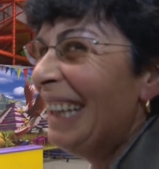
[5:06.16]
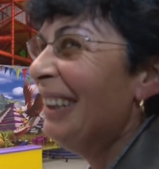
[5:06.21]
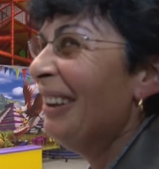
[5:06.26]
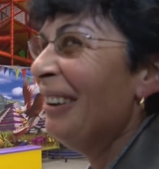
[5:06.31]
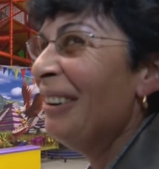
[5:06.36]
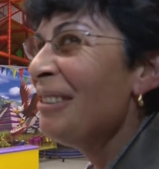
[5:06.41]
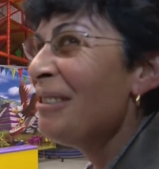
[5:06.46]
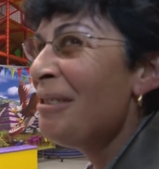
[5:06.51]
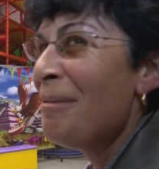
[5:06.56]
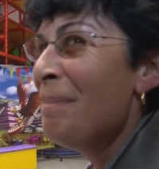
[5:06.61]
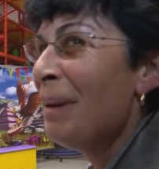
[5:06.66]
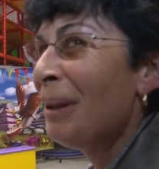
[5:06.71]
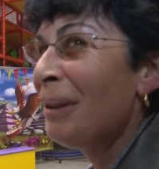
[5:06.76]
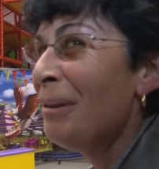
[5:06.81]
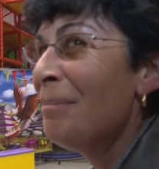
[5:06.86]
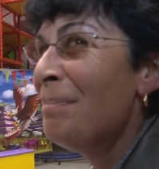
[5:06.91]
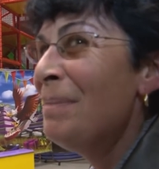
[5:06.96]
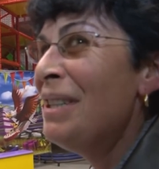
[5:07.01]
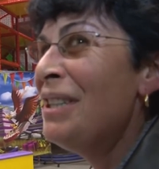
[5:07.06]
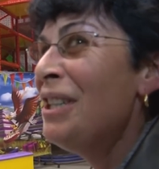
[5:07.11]
non, je suis pas
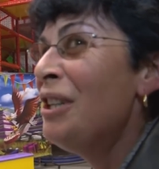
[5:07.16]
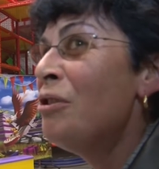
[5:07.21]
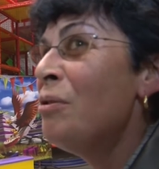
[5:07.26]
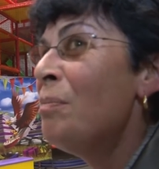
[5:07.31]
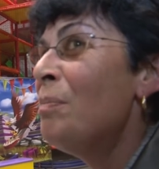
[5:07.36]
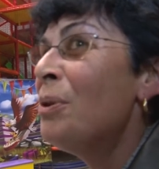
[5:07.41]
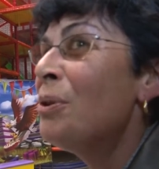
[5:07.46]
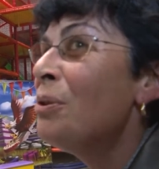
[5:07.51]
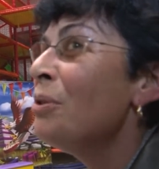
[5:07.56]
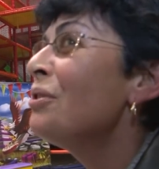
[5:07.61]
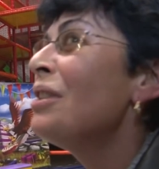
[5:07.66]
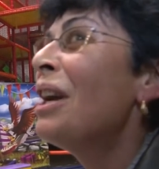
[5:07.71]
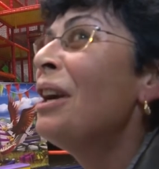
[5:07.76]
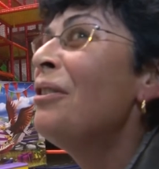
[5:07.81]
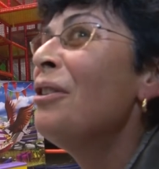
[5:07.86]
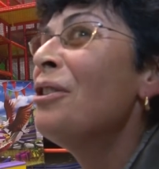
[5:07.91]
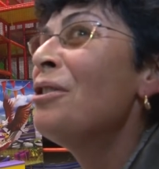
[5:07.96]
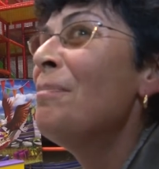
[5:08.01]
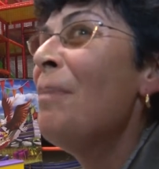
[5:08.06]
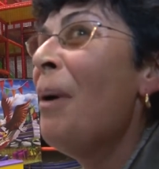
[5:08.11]
trop piscine. Je suis plutôt salle
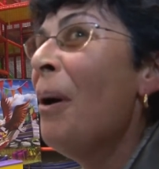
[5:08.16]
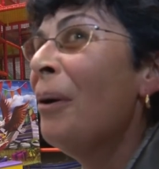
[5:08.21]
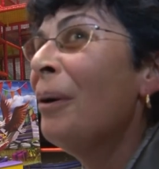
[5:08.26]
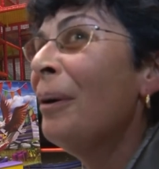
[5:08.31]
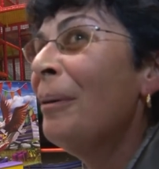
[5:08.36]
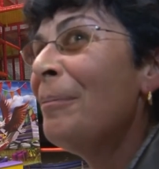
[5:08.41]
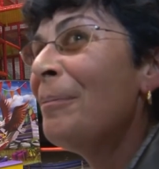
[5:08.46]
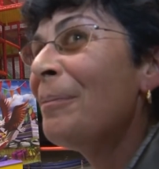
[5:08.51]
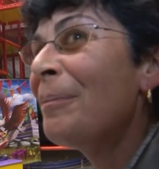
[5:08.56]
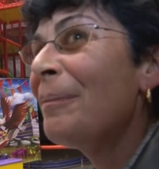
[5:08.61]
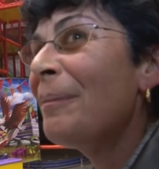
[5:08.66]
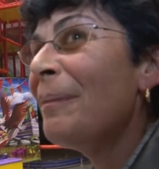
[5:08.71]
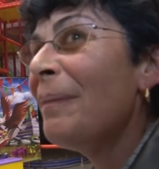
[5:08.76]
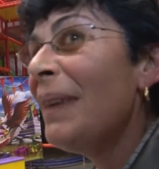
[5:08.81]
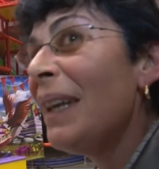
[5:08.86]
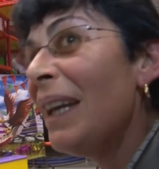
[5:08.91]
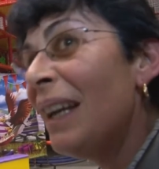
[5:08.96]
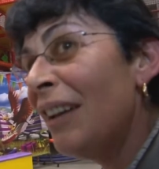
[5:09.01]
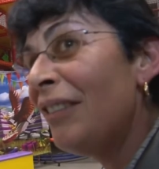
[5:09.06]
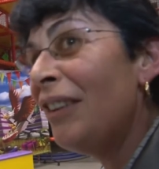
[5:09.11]
de sport.
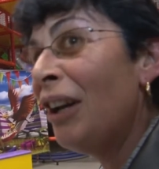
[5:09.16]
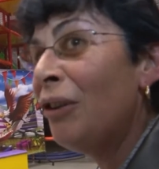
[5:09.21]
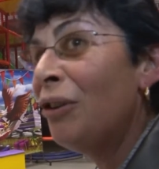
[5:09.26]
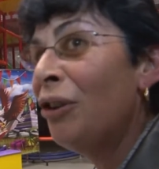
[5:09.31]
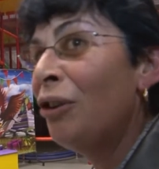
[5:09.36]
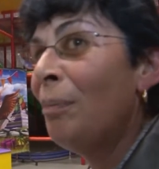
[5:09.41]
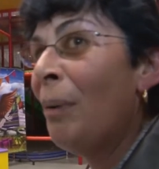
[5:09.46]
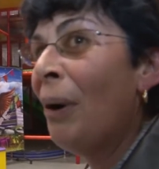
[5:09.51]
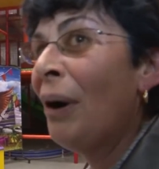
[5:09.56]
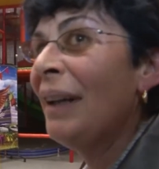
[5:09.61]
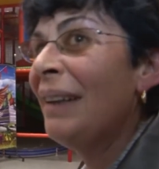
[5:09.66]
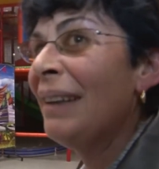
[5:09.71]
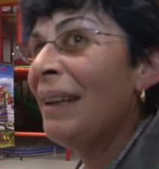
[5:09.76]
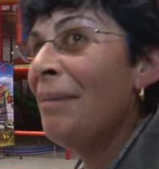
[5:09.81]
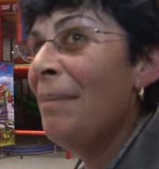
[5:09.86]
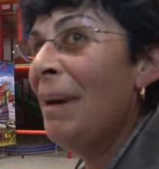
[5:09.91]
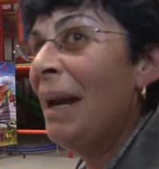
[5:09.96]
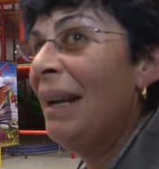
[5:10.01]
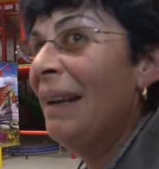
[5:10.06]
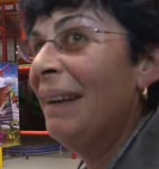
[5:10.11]
La salle de sport est
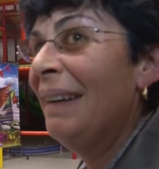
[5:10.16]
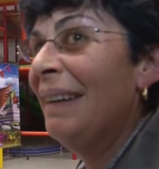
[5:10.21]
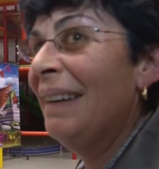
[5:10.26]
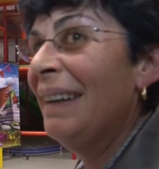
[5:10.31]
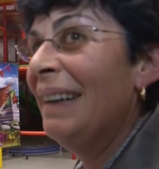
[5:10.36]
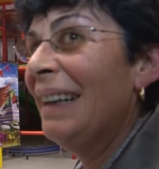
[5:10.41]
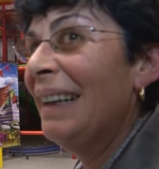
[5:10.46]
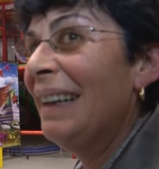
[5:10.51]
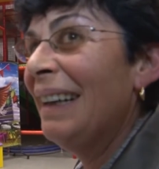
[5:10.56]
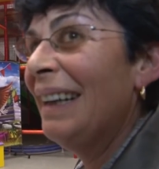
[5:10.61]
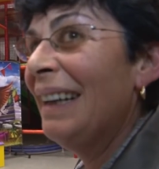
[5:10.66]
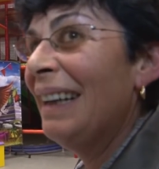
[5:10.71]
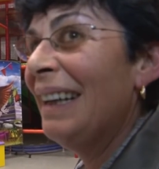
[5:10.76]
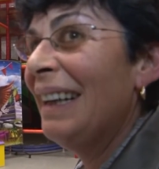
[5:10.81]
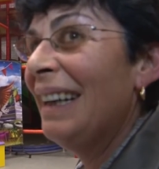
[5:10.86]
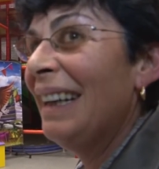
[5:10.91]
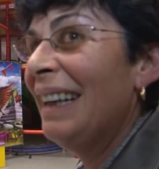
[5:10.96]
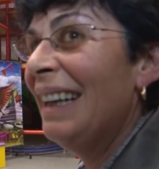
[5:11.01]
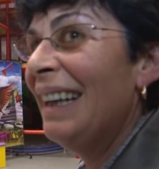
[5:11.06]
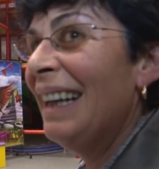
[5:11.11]
très belle.
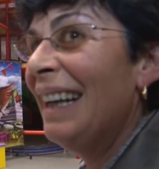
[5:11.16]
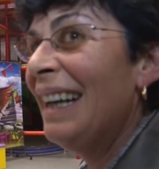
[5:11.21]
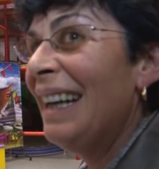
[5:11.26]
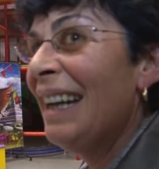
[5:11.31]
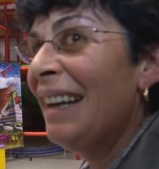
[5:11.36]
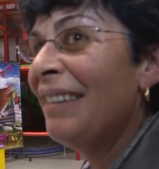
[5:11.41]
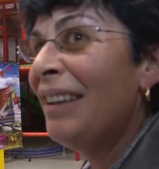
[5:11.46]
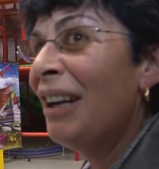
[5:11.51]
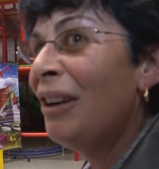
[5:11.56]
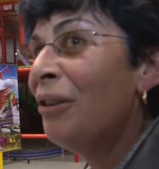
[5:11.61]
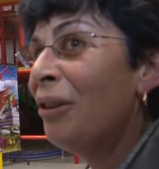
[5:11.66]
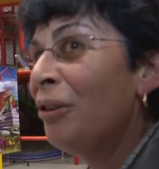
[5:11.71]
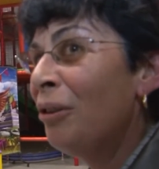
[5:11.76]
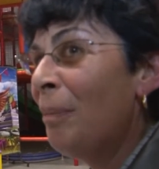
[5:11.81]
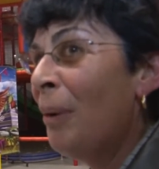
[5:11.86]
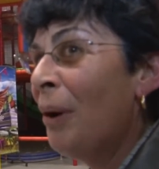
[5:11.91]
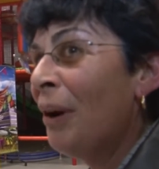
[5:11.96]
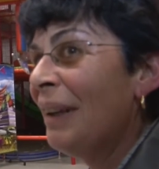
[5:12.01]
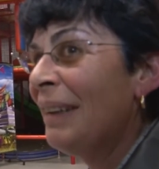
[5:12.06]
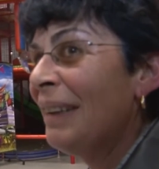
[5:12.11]
La salle de sport est